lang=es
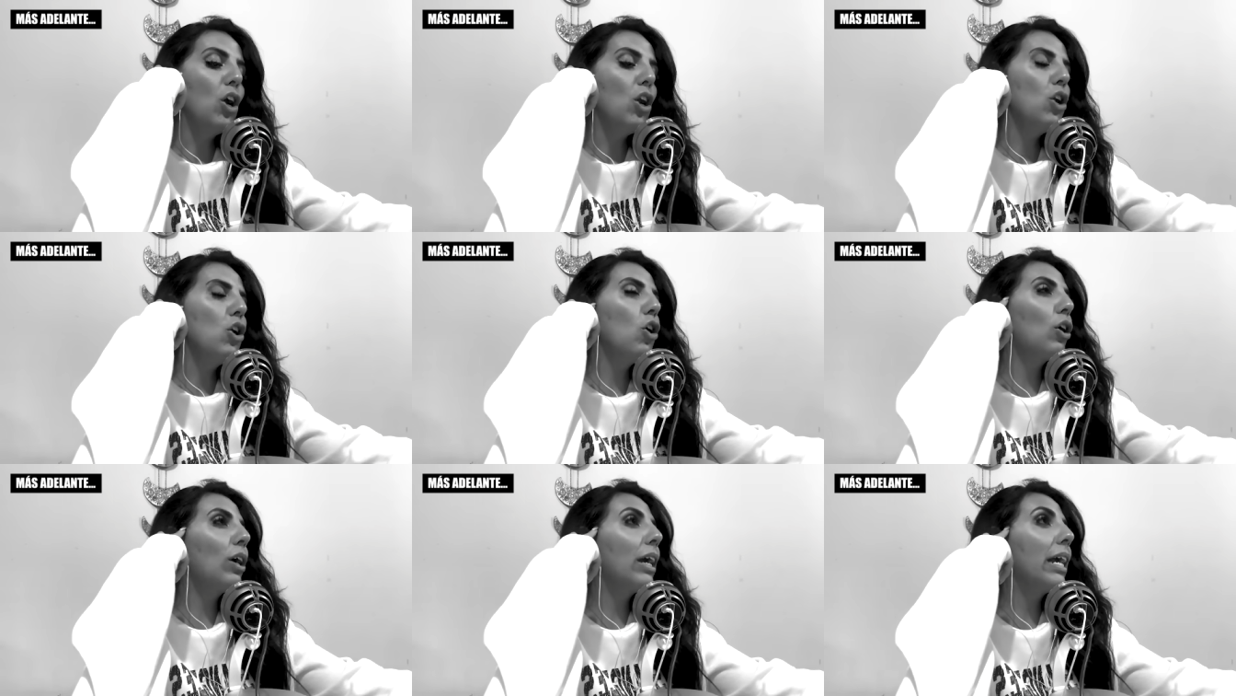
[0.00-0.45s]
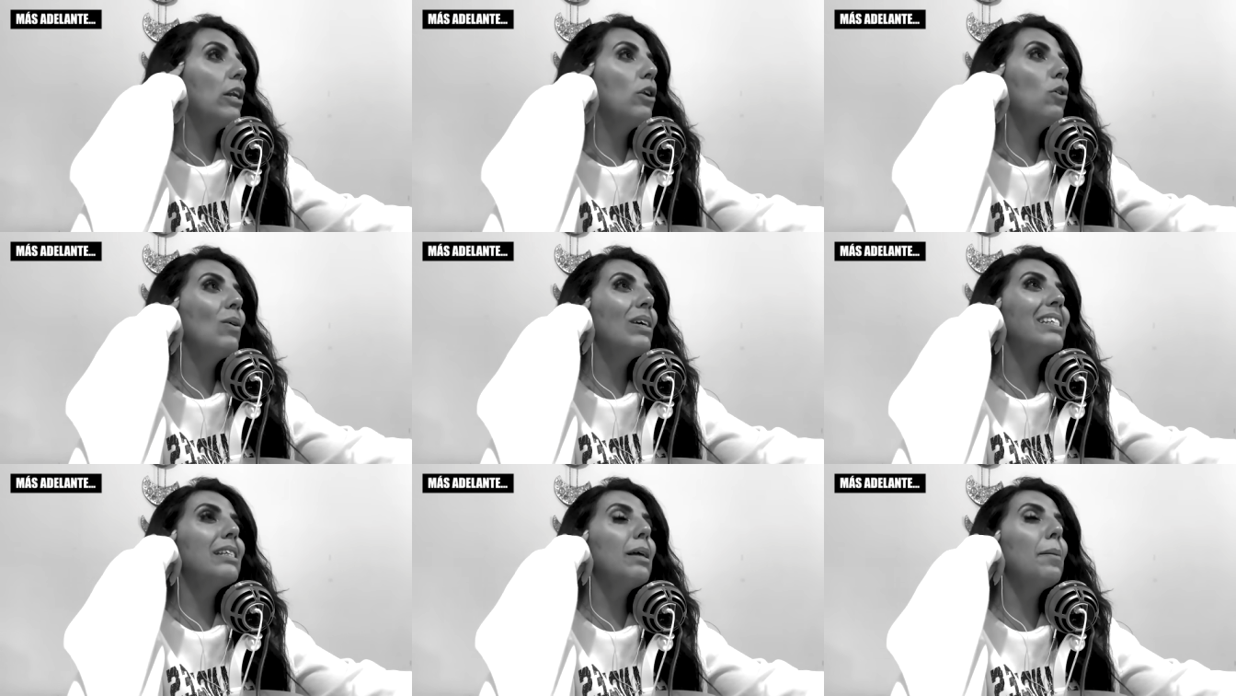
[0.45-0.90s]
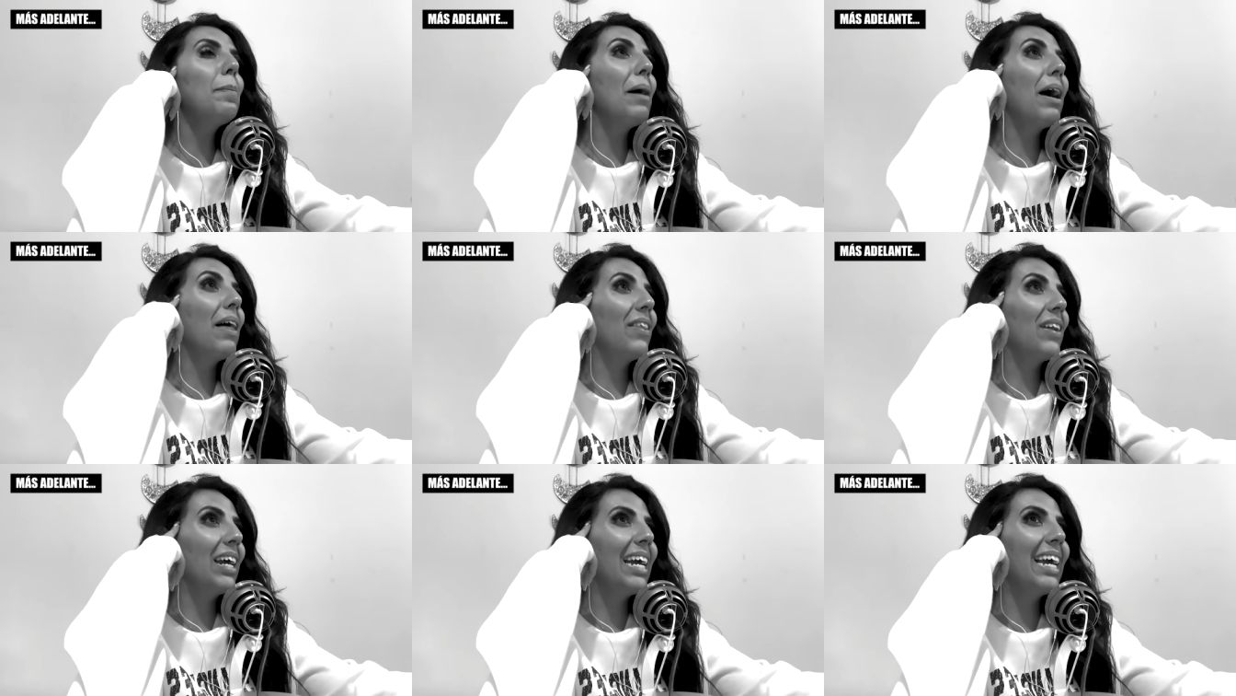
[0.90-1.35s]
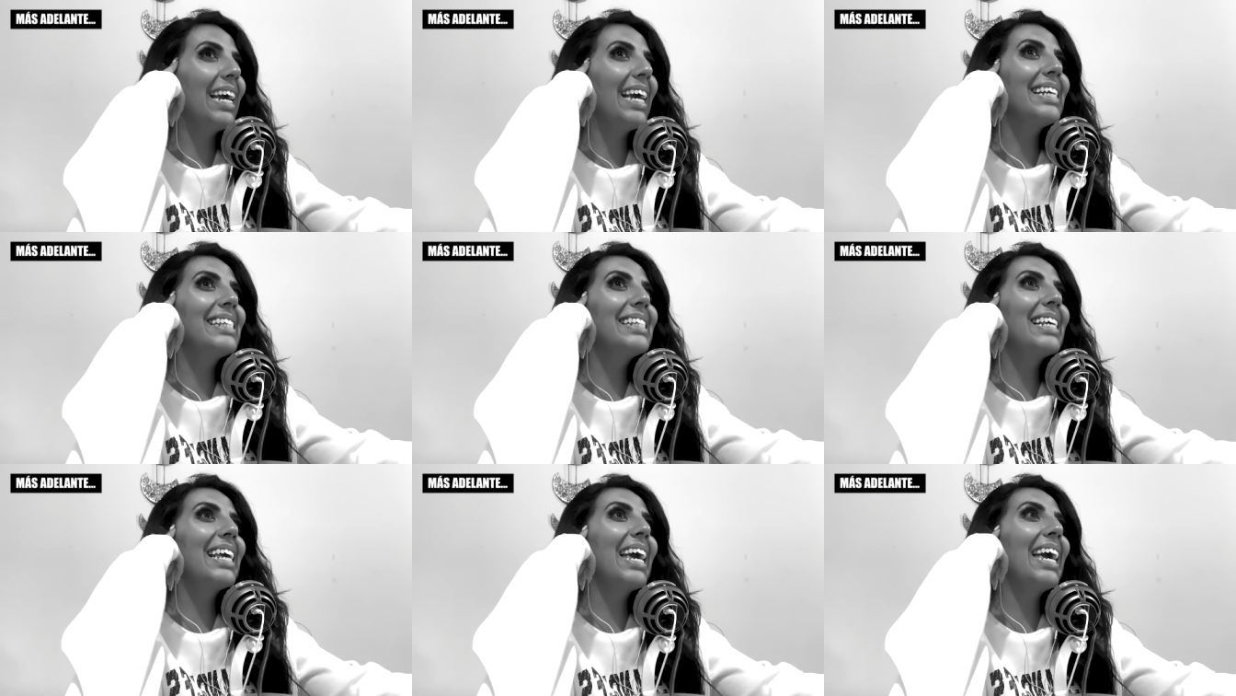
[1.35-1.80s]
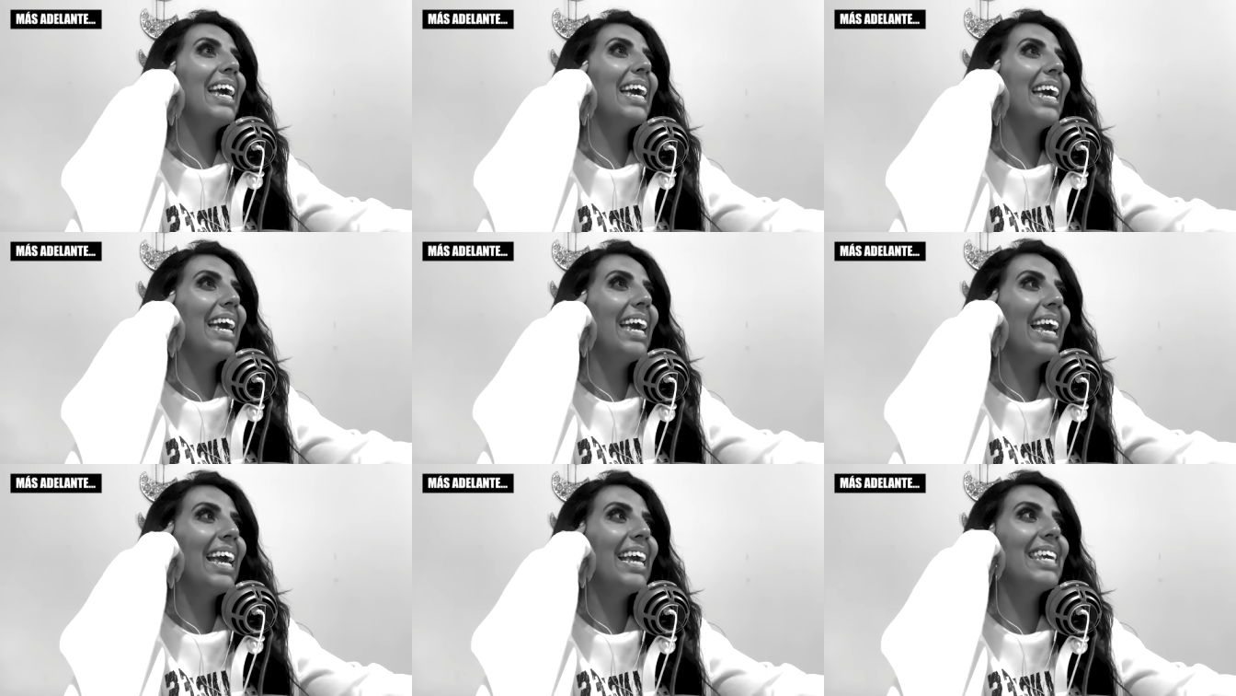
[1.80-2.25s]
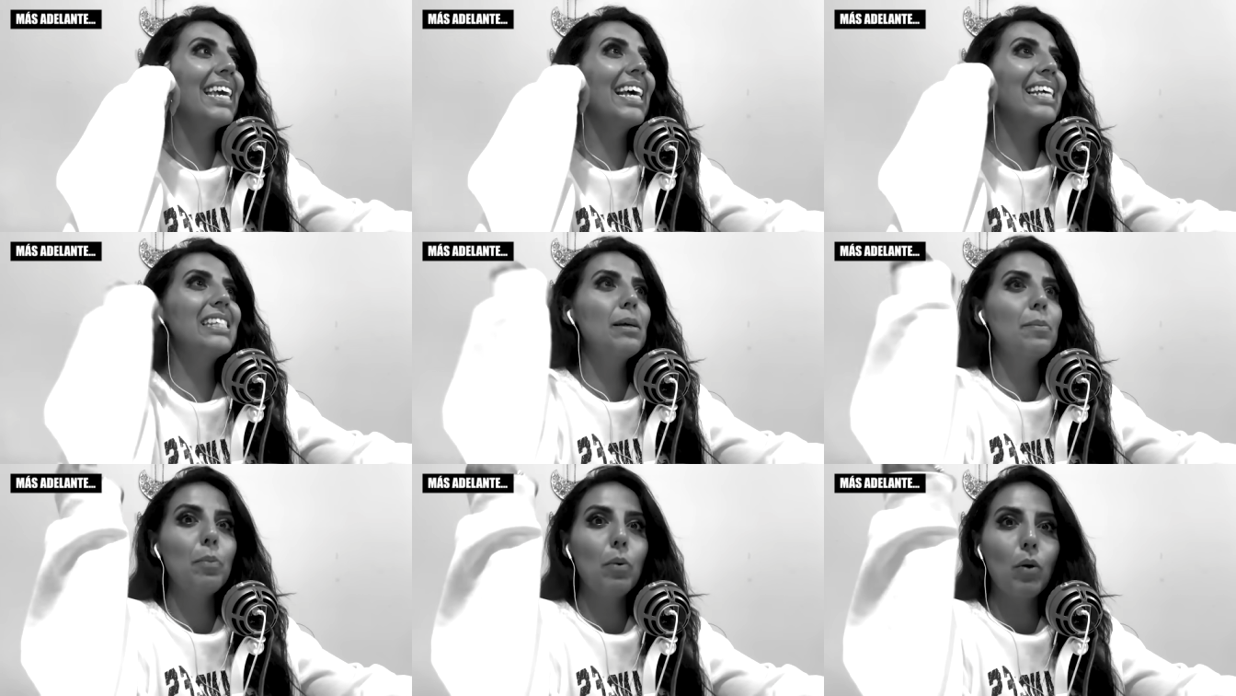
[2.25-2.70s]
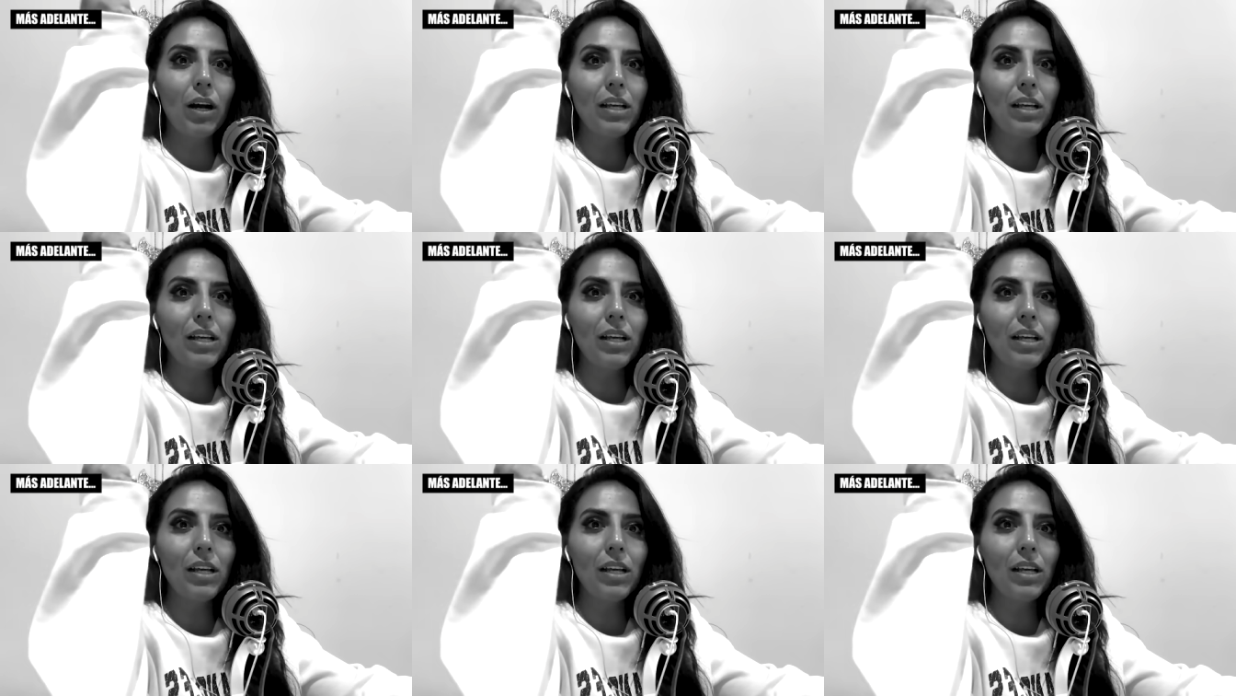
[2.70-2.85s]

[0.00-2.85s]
Lo que no está padre es que ella se ponga a